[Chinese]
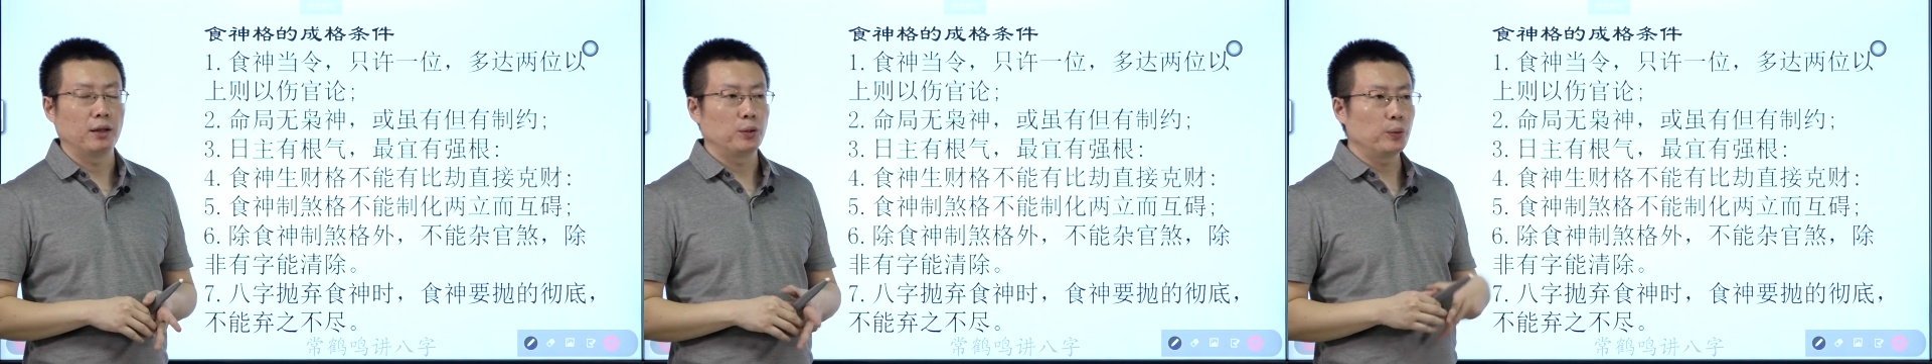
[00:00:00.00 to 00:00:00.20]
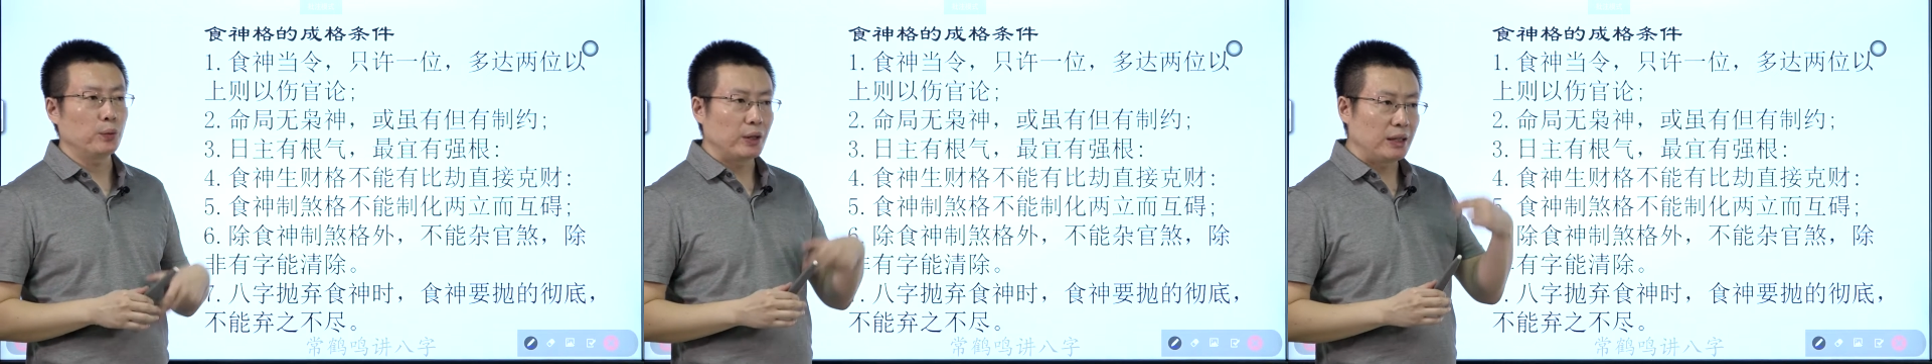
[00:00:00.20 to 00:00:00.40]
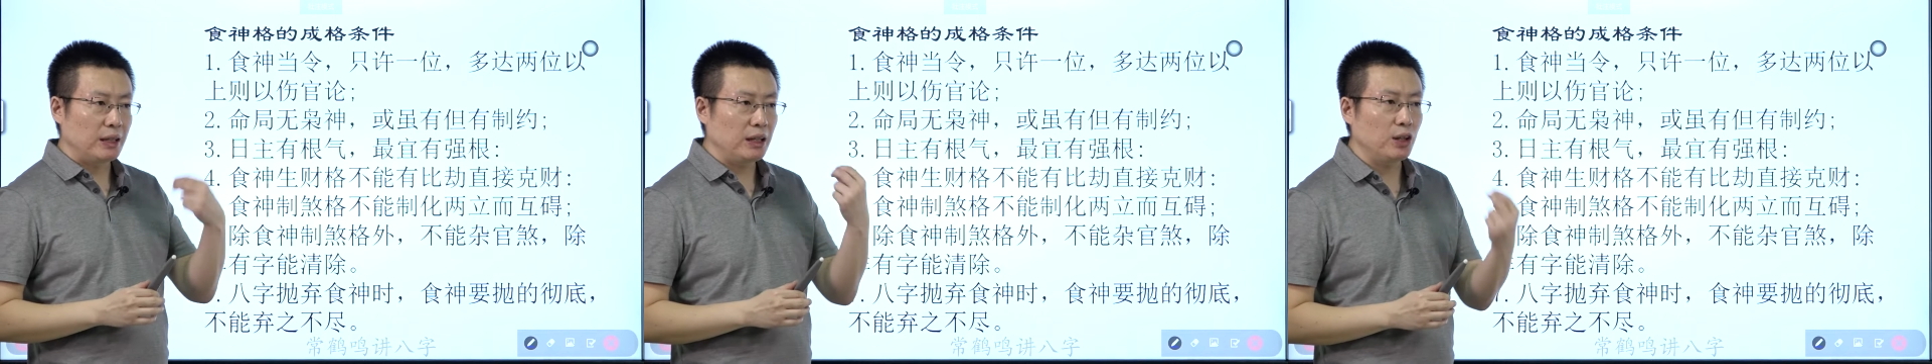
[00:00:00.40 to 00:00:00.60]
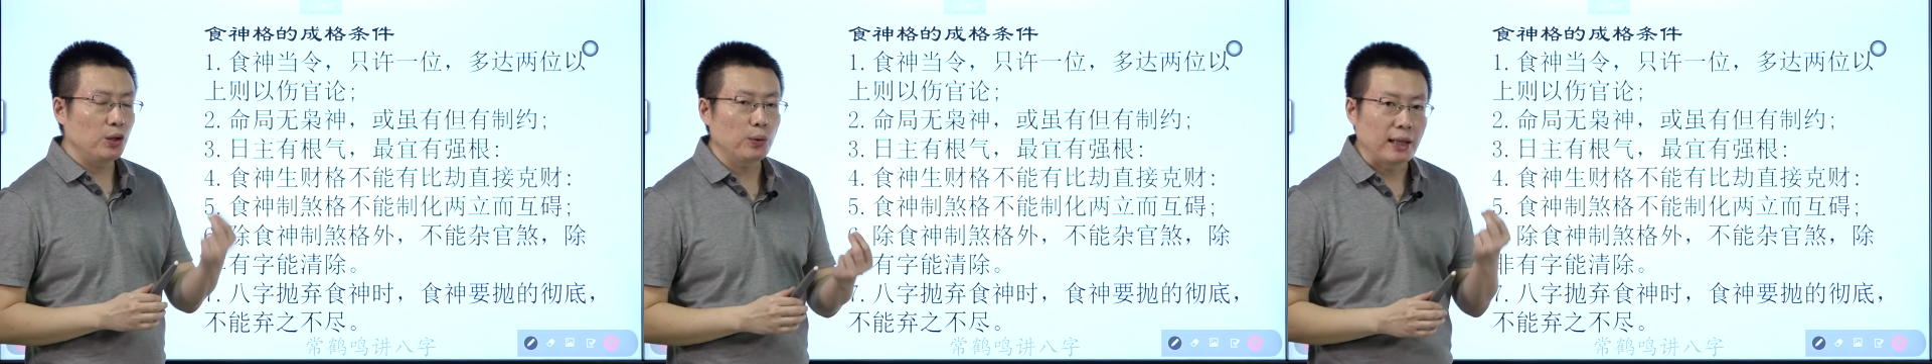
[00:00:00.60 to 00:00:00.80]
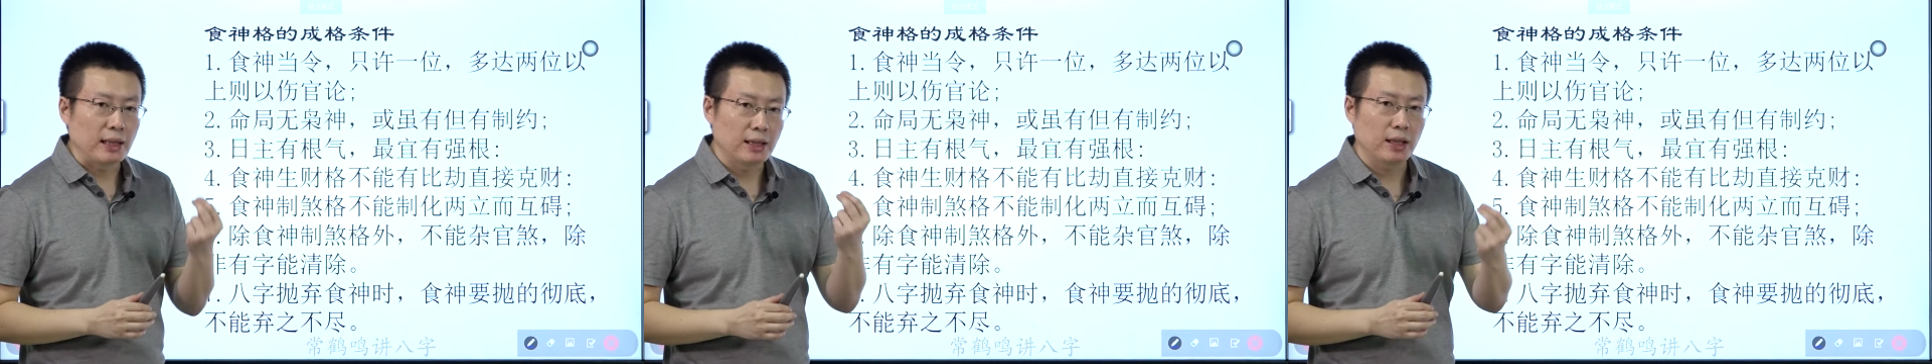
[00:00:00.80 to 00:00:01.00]
如果细
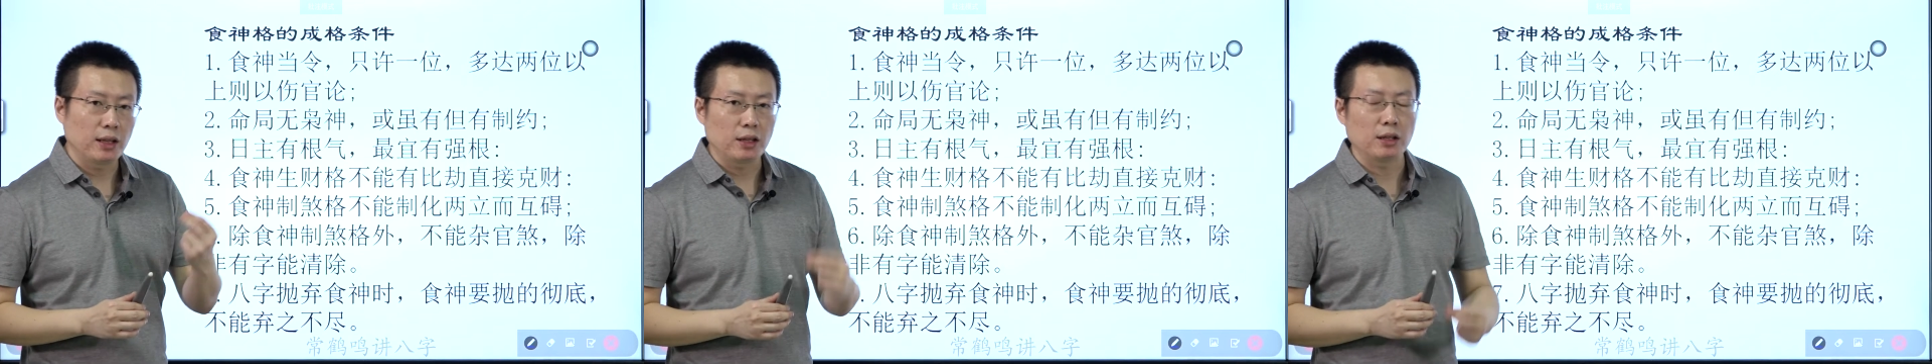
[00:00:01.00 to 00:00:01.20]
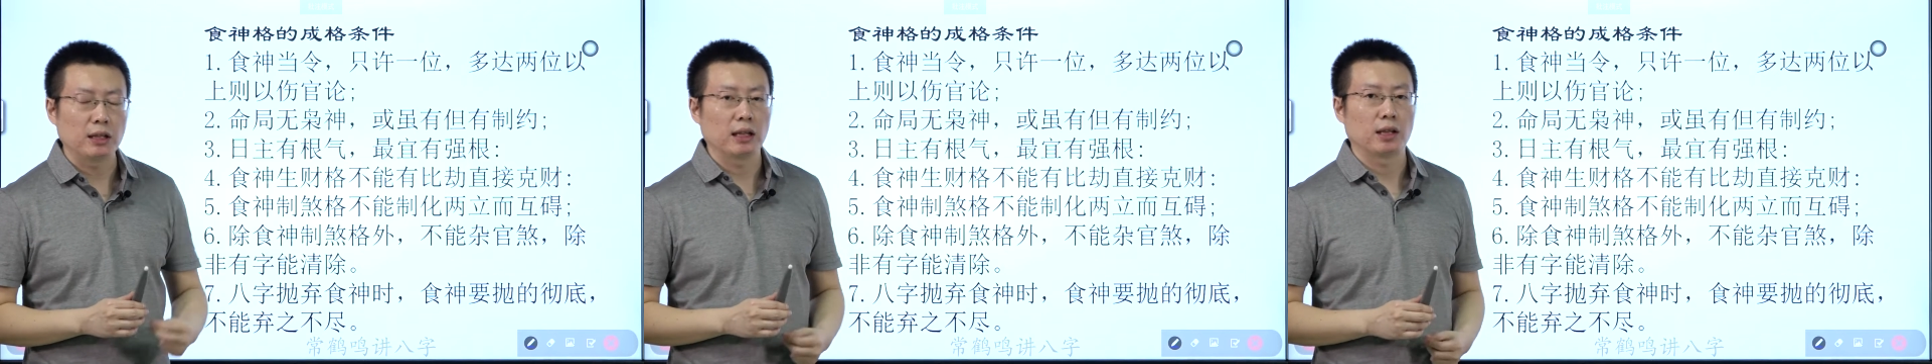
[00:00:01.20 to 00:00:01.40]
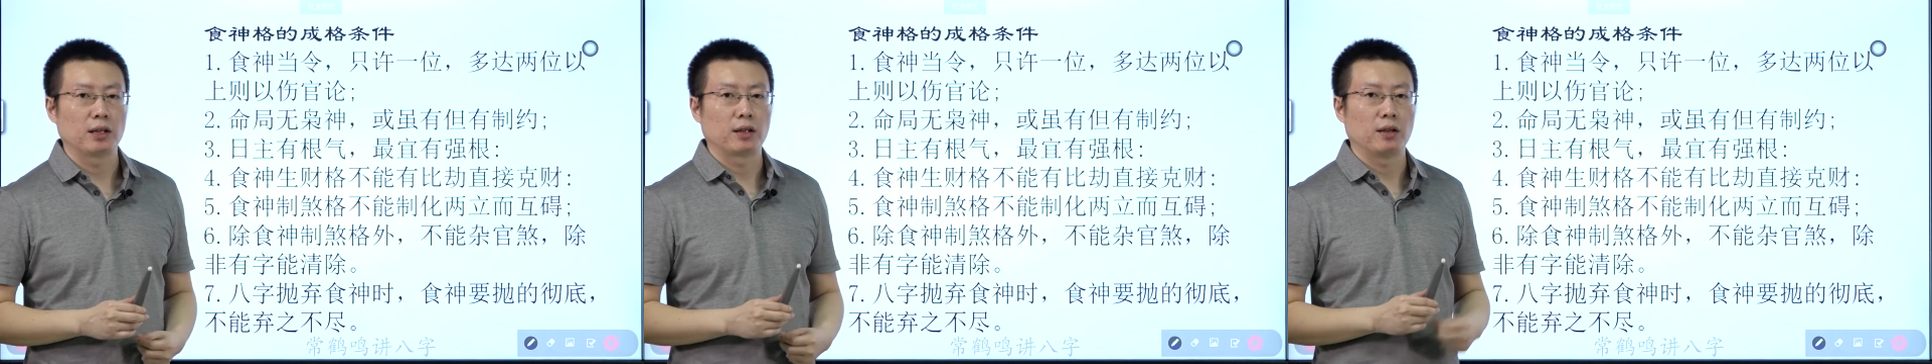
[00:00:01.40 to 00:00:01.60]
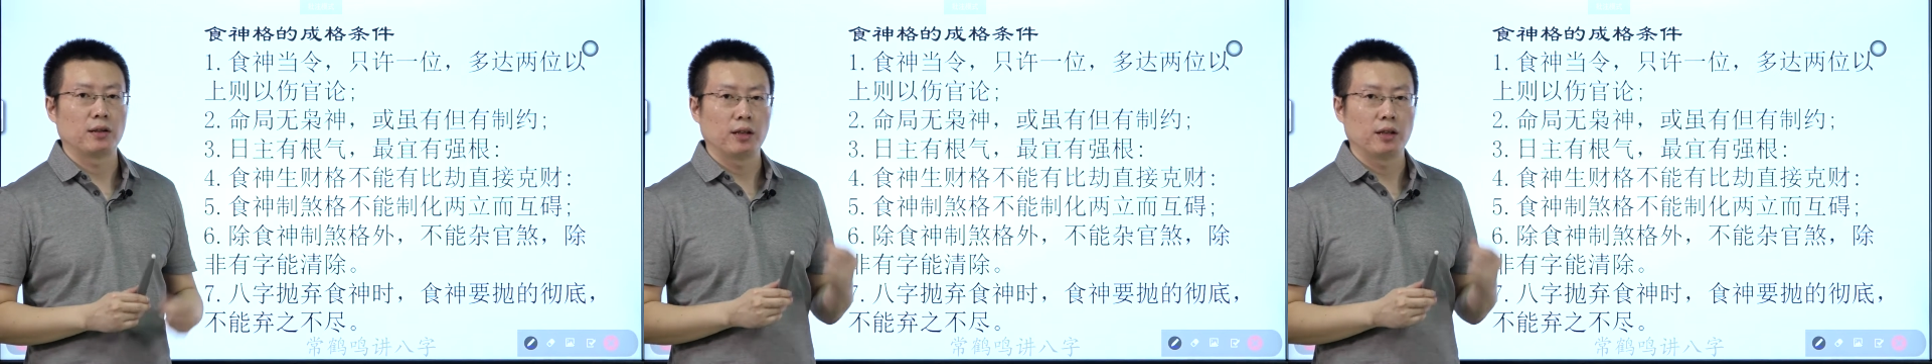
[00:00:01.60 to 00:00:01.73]
断一些事情的时候，